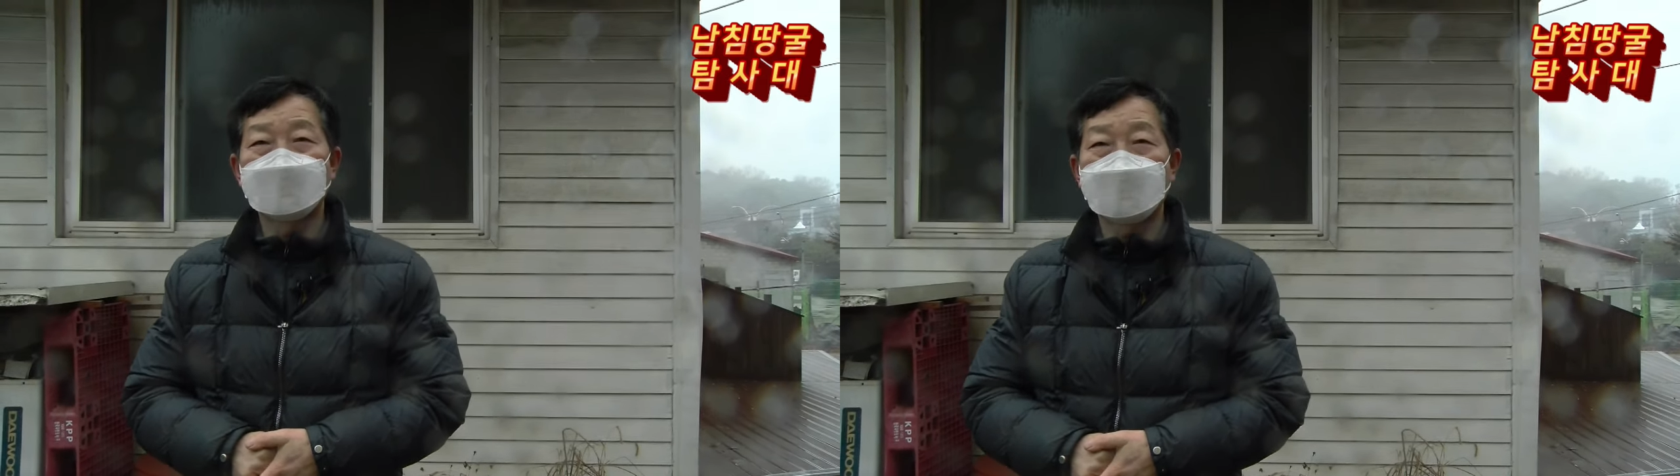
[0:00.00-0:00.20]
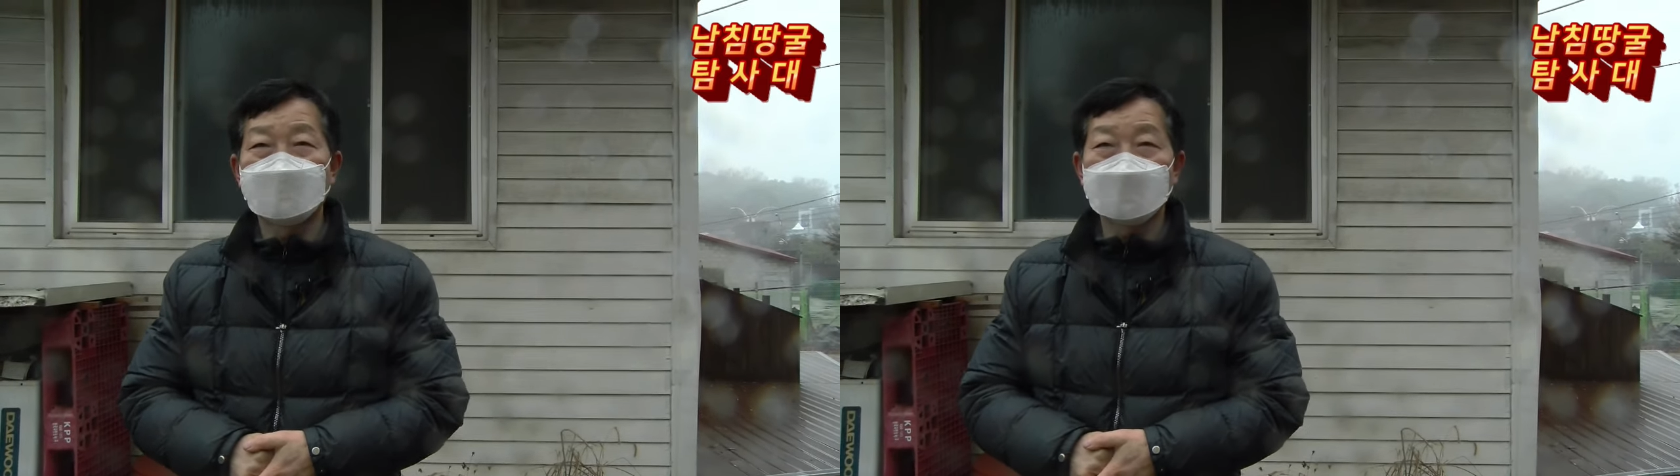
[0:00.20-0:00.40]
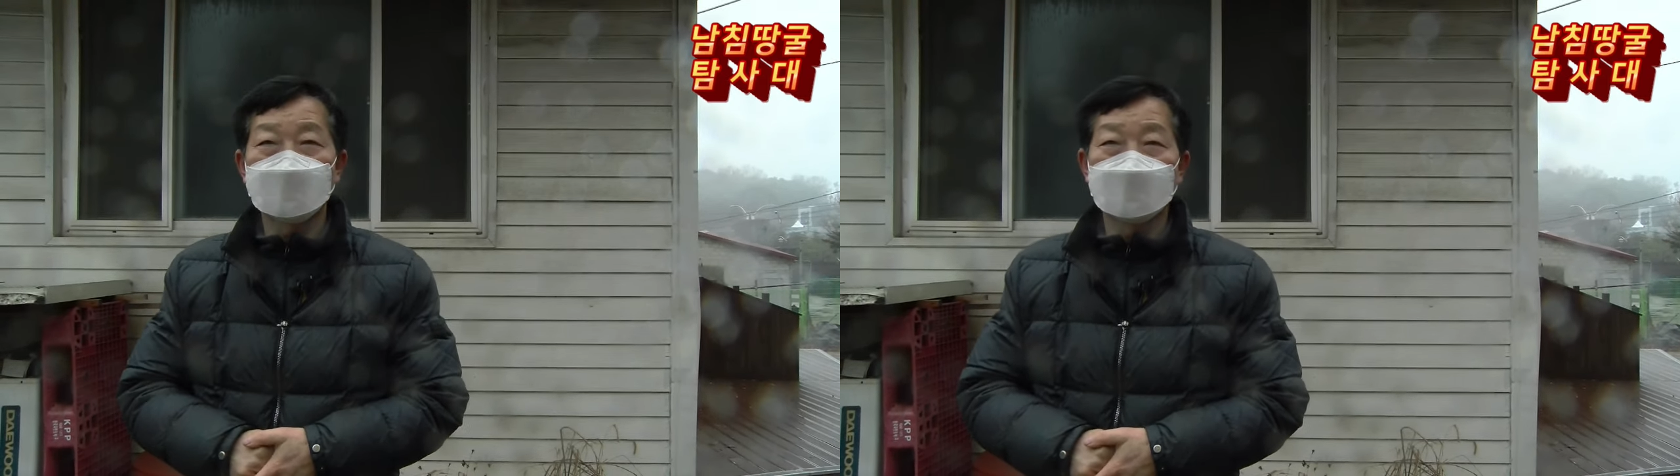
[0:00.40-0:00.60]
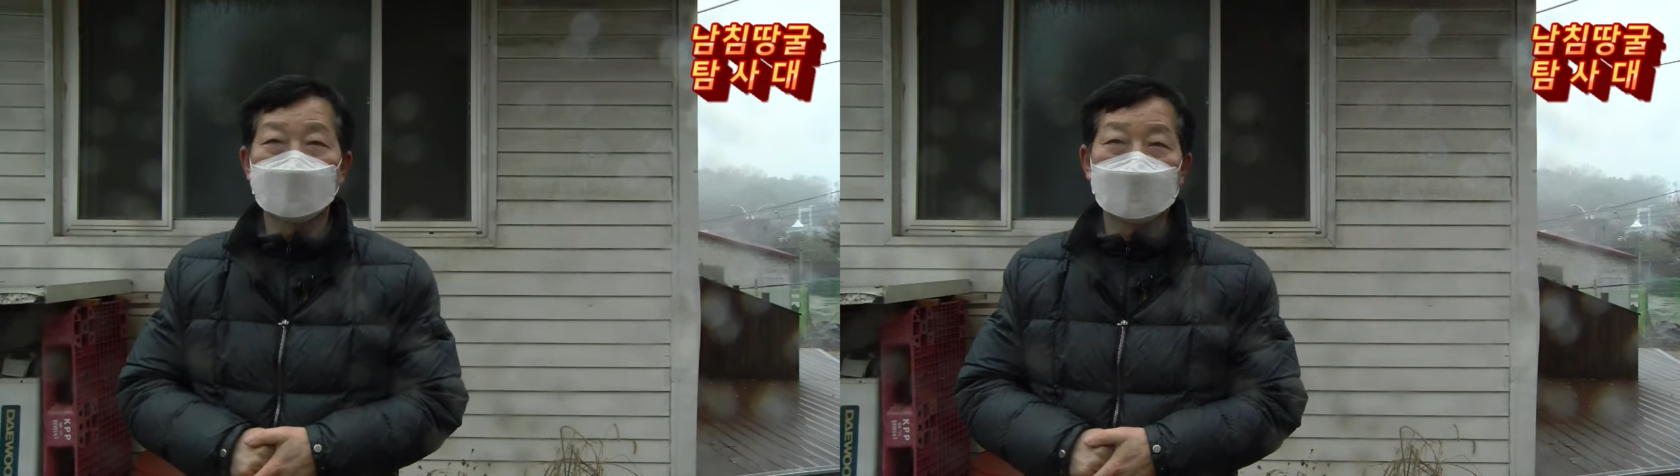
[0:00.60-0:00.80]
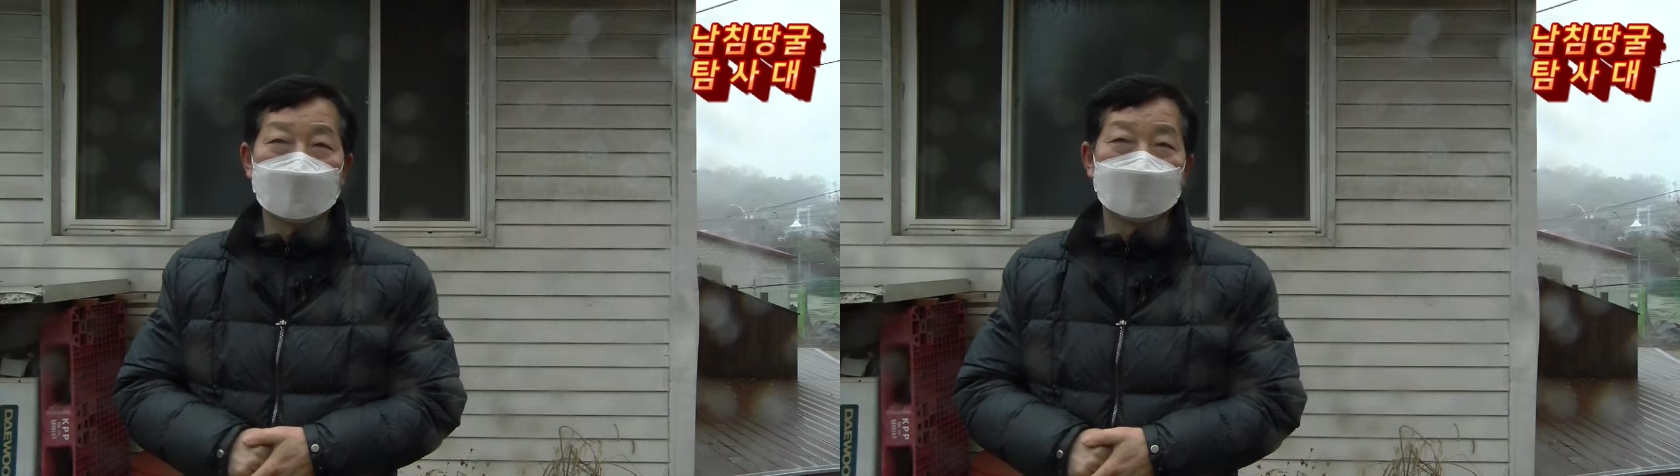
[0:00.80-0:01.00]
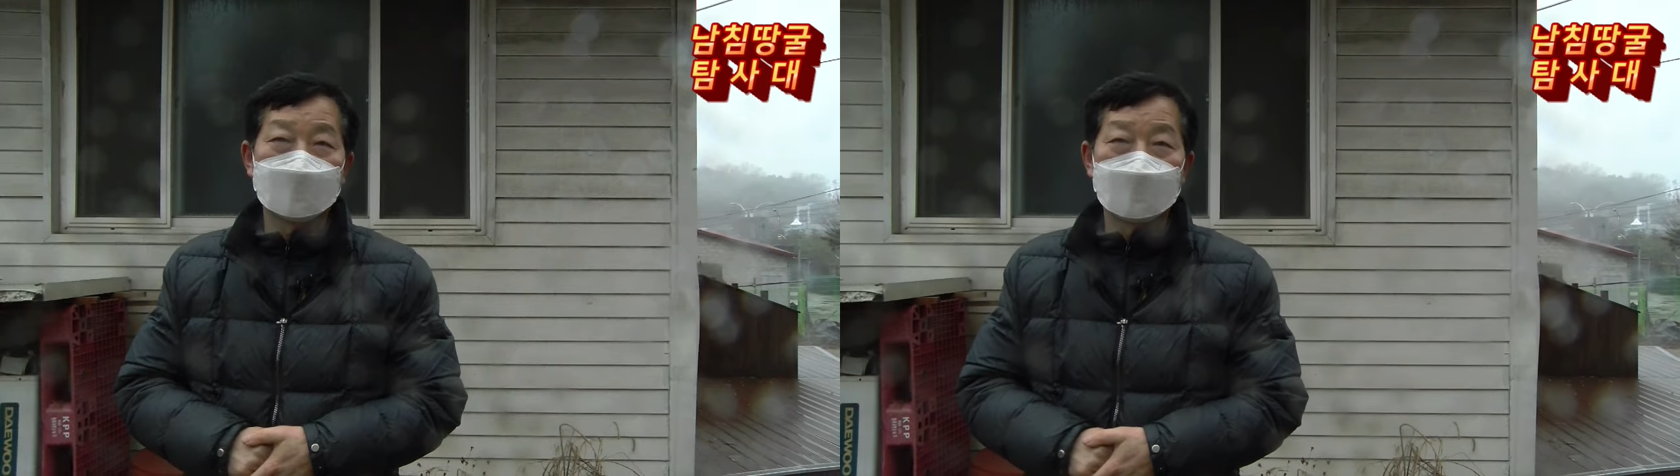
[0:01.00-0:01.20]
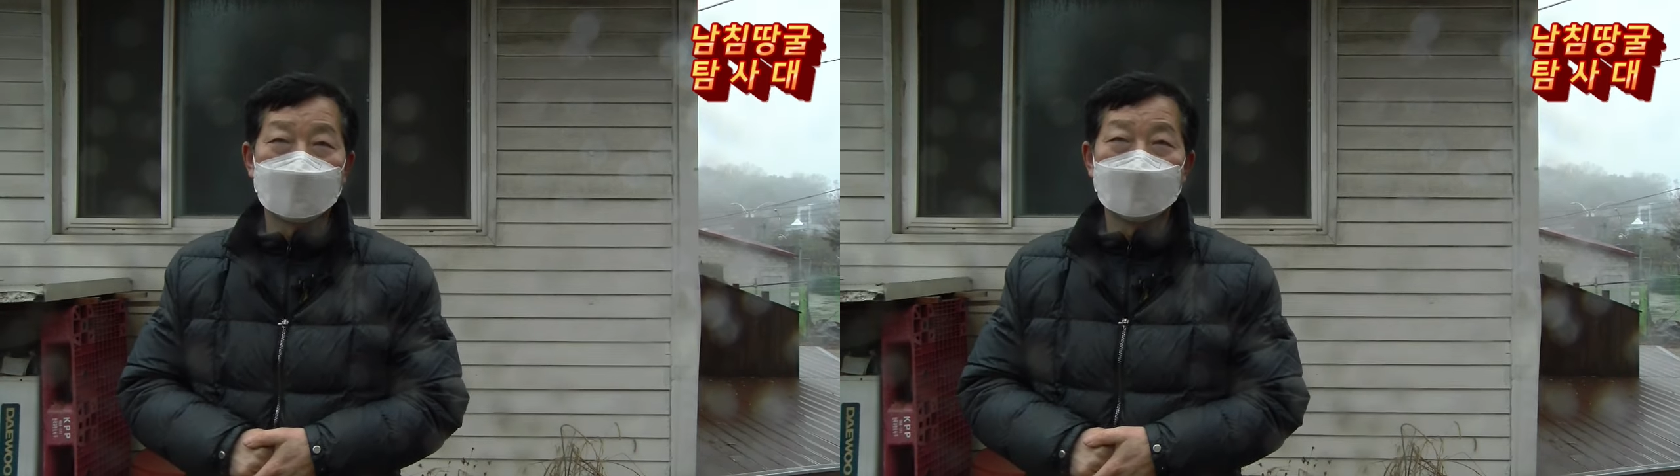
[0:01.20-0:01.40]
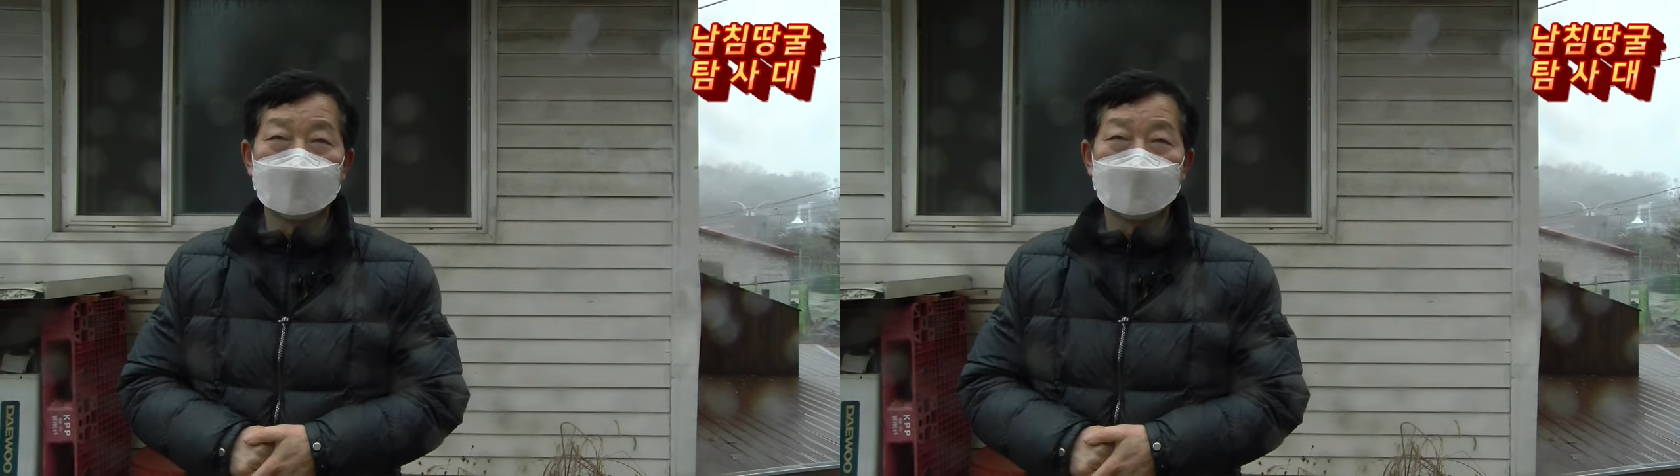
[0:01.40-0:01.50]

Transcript: 발파 소리가 났는데